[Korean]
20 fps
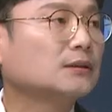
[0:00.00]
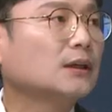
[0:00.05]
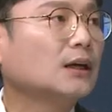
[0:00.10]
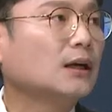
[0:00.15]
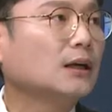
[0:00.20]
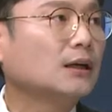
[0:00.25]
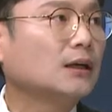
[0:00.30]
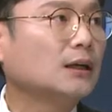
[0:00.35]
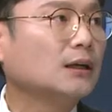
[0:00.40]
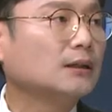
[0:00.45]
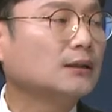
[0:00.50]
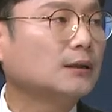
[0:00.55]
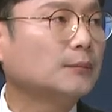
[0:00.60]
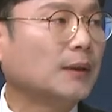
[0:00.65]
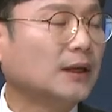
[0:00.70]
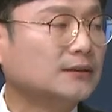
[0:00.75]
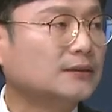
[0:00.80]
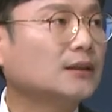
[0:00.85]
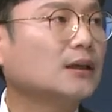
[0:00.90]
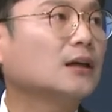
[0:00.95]
증가가
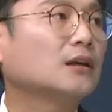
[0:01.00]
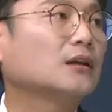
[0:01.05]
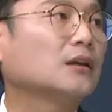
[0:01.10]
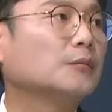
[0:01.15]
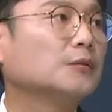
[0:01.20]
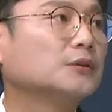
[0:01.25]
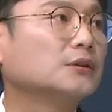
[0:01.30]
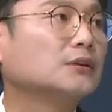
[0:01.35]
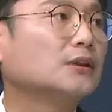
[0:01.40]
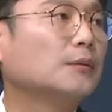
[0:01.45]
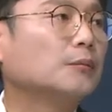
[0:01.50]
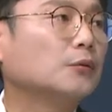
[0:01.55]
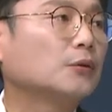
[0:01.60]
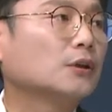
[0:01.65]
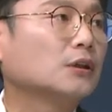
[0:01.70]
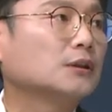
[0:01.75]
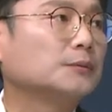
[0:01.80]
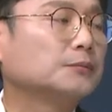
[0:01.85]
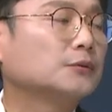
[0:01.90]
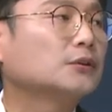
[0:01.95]
일단 발생하게 되면
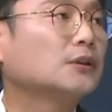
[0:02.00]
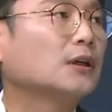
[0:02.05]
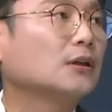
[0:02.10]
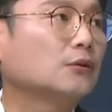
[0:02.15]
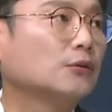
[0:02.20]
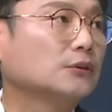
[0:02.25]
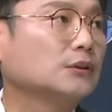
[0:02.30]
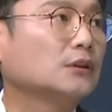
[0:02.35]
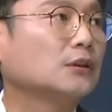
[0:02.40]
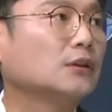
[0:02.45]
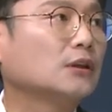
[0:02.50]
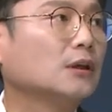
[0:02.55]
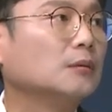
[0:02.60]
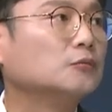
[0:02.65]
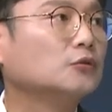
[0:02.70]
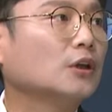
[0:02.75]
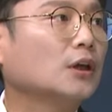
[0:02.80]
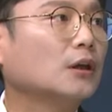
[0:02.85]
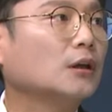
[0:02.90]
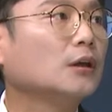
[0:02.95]
증가폭이 급증할 것이기
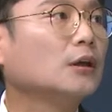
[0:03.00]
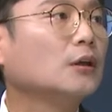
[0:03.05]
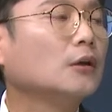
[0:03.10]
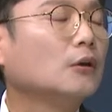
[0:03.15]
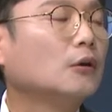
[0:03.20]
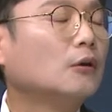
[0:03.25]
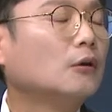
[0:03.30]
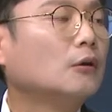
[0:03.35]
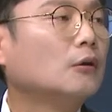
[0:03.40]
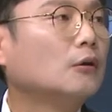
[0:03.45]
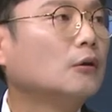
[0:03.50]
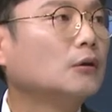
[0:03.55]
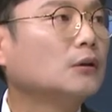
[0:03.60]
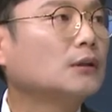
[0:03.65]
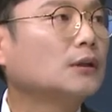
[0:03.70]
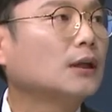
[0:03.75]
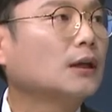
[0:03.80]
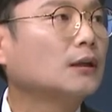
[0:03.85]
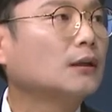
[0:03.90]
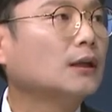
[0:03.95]
때문에 예. 어,
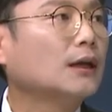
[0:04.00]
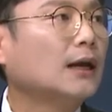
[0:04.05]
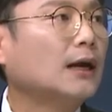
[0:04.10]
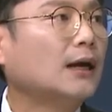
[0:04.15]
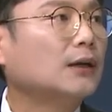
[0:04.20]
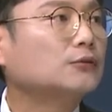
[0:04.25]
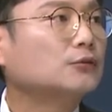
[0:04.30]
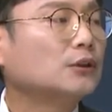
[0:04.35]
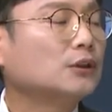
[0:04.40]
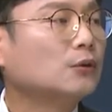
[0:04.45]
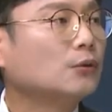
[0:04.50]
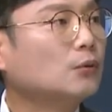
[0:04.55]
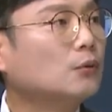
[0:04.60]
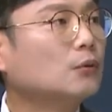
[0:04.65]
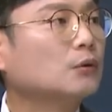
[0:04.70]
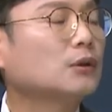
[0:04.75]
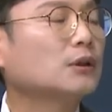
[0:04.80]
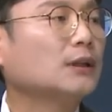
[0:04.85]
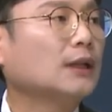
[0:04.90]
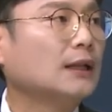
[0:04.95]
일단 아주
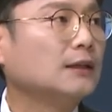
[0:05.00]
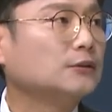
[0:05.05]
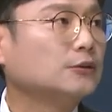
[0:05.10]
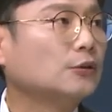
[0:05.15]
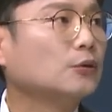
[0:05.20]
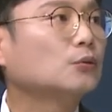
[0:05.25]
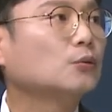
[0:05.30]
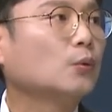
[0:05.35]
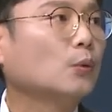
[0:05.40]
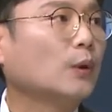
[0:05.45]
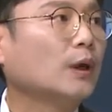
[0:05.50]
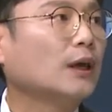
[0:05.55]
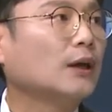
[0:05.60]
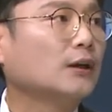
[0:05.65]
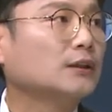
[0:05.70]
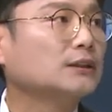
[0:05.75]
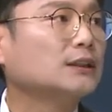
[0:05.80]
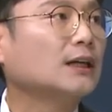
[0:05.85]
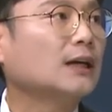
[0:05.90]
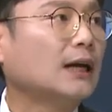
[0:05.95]
인공호흡기를 달 정도의
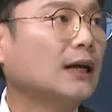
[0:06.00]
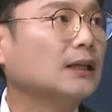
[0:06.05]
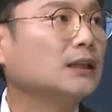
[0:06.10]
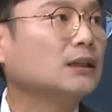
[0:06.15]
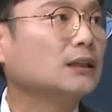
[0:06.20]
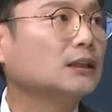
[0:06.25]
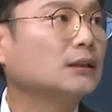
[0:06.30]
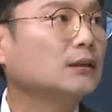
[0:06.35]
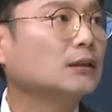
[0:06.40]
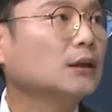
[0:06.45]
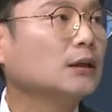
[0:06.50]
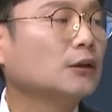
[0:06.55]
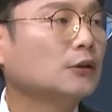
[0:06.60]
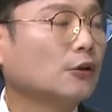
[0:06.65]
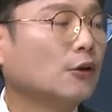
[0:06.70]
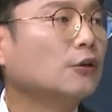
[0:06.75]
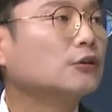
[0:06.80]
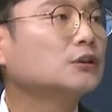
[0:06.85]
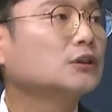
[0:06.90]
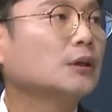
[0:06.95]
환자가 아닌
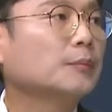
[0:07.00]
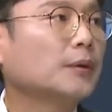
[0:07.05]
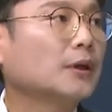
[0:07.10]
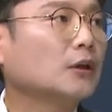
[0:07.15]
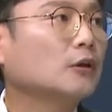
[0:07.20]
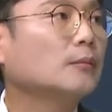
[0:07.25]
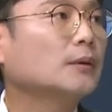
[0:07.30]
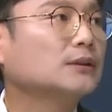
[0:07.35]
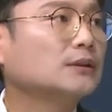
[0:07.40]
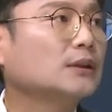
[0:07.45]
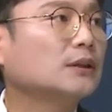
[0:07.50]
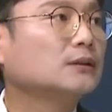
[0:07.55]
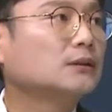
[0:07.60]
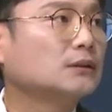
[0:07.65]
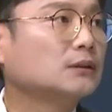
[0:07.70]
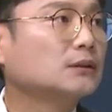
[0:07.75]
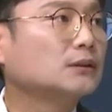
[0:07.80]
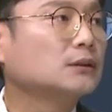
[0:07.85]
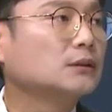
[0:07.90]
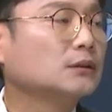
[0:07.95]
경증의 폐렴
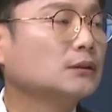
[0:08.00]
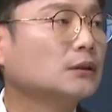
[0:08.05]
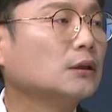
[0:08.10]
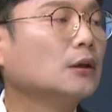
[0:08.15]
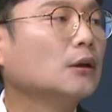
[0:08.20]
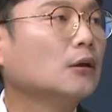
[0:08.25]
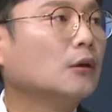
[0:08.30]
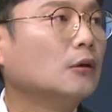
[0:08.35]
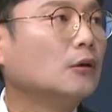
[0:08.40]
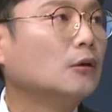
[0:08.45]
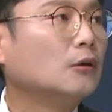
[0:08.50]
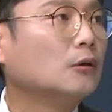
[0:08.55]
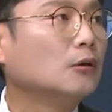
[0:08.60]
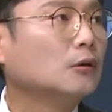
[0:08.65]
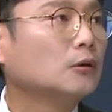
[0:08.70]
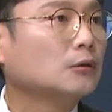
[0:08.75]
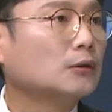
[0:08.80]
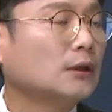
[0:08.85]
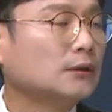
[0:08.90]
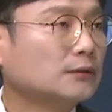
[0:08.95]
환자들은
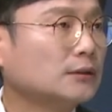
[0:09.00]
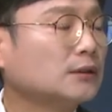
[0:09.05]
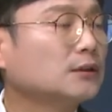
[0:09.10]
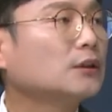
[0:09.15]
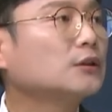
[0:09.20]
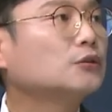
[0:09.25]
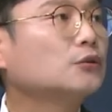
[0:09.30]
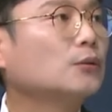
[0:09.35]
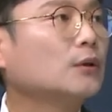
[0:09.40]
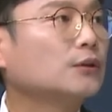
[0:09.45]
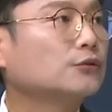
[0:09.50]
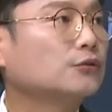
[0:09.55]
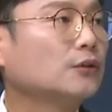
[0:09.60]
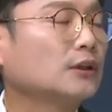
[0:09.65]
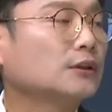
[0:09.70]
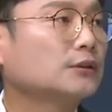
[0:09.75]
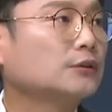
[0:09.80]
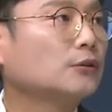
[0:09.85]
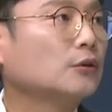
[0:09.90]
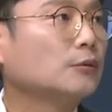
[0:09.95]
어, 항생제 치료와
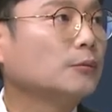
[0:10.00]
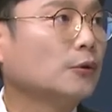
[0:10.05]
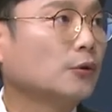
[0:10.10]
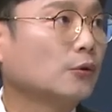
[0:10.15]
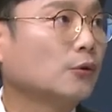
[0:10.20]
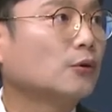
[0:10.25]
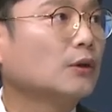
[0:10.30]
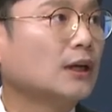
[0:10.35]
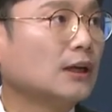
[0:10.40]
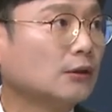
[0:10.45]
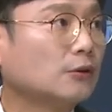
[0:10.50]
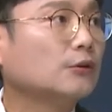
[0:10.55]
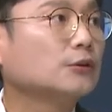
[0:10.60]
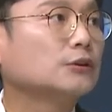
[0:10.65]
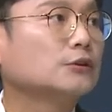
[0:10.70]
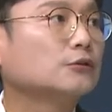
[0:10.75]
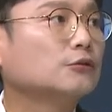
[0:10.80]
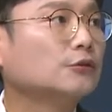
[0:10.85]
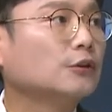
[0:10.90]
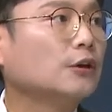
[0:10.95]
수액 치료를 병용을 할
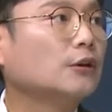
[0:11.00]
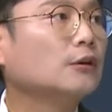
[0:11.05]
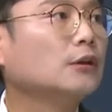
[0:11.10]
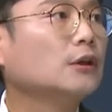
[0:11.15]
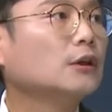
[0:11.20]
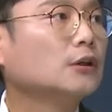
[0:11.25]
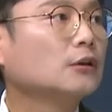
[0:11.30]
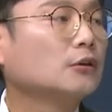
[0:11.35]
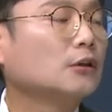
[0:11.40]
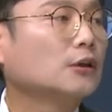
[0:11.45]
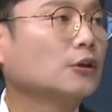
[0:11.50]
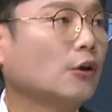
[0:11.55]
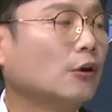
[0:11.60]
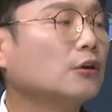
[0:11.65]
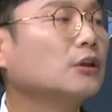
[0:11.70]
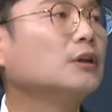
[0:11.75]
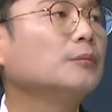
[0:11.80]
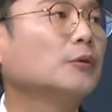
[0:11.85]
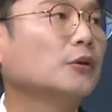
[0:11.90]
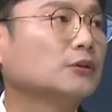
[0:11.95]
것이고요. 그런
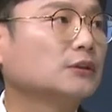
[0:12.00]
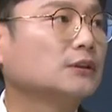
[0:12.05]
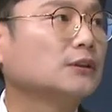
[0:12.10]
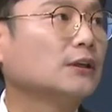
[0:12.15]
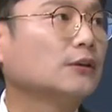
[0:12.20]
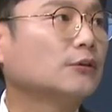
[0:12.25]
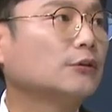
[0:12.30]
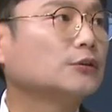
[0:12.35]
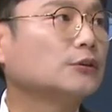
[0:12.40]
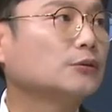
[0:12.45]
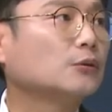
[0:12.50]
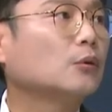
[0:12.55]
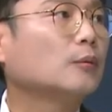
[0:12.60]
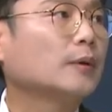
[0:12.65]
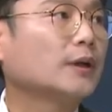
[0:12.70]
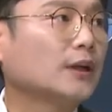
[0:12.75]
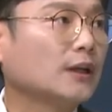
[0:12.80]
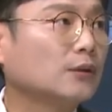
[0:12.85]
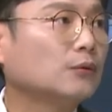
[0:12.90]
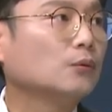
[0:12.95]
격리 병실에서
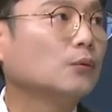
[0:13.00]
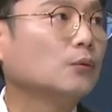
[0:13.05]
치료만